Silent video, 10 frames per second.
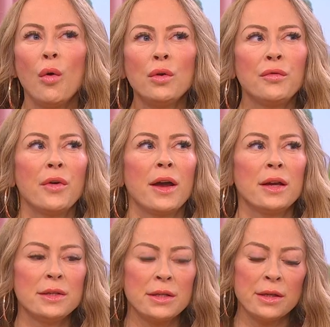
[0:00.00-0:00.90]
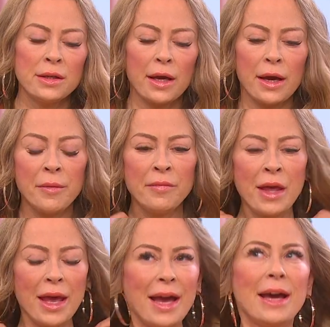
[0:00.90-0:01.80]
Und vor allen Dingen, ähm,
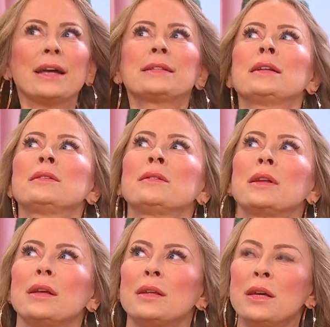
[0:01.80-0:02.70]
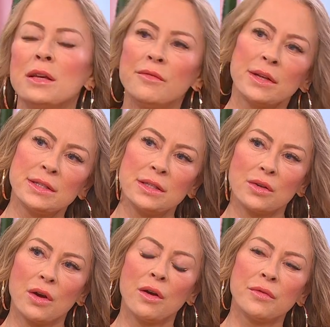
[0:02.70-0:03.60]
er hat dann irgendwann sich
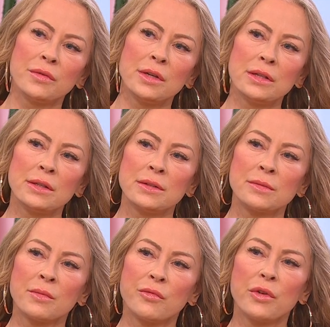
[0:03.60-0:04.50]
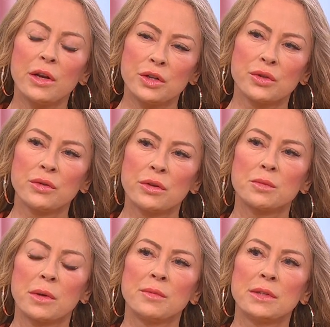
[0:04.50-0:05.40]
geöffnet in diesem wirklich schönen
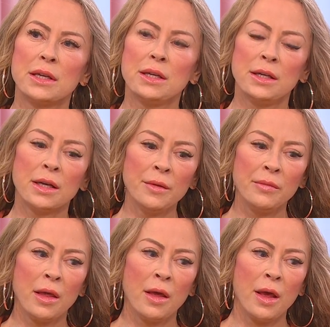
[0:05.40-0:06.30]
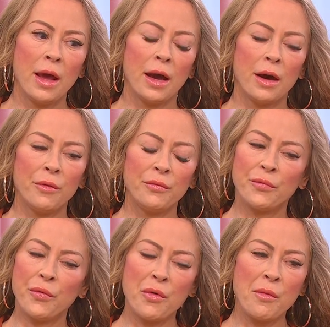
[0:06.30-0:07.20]
Gespräch mit der Ina
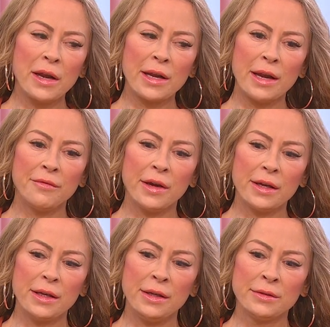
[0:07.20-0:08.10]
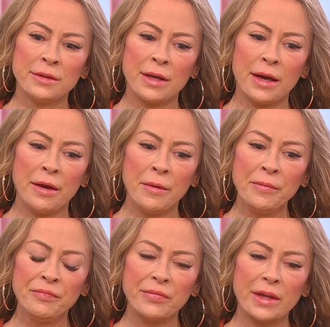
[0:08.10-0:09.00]
wo man einfach ihn
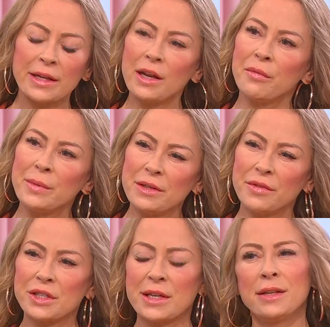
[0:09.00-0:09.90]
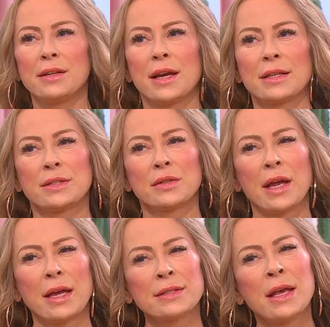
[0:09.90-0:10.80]
ähm, dann auch ein bisschen verstanden hat. Also
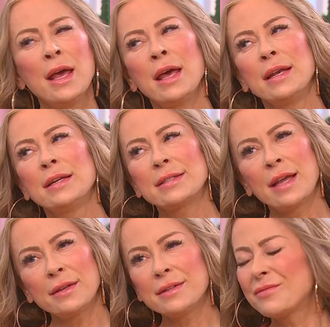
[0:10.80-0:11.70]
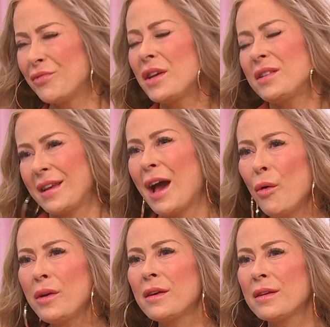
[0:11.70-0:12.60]
er hat eine sehr wirklich
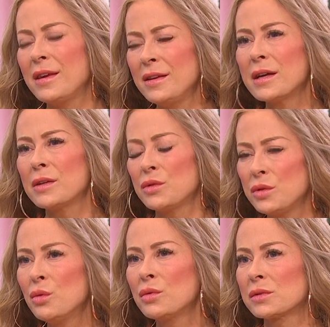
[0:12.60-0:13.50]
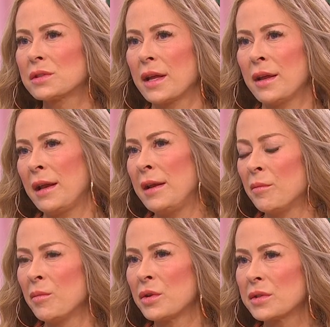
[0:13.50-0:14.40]
traurige Kindheit und Jugend
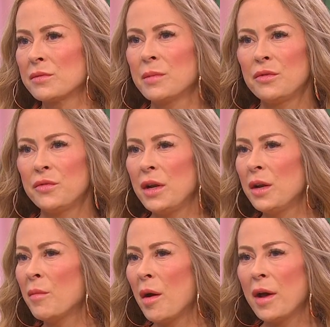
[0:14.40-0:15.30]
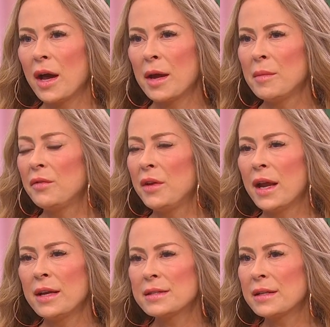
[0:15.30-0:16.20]
erleben müssen, mit viel Mobberei, mit viel
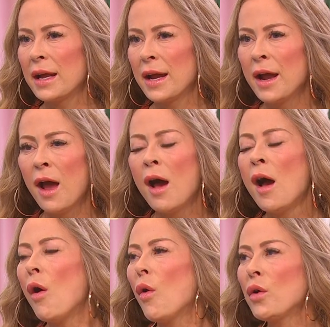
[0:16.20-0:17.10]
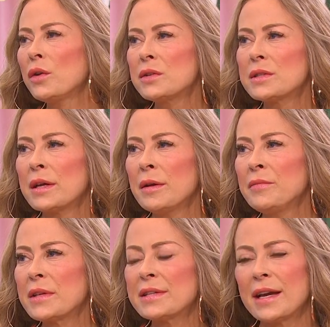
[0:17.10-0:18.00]
Hänselei. Und
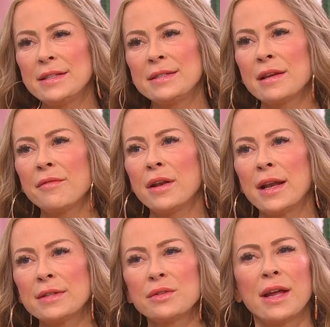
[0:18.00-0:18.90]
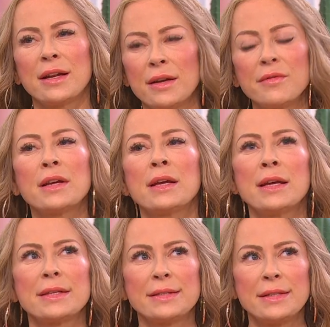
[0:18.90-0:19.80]
ähm, das hat ihn sehr verletzt und er hat einfach
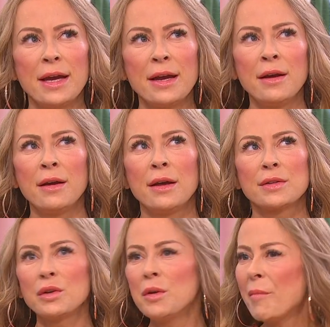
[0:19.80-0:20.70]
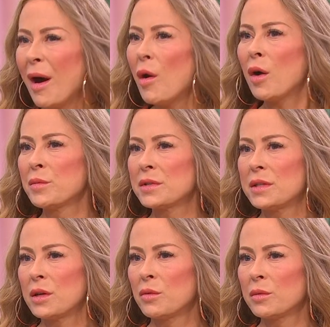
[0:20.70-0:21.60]
sehr so eine Mauer um
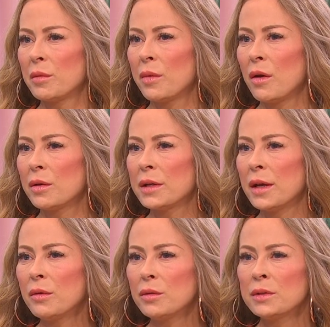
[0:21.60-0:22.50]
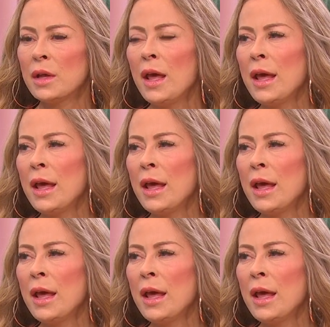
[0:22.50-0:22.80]
sich herum gebaut. Ja? Und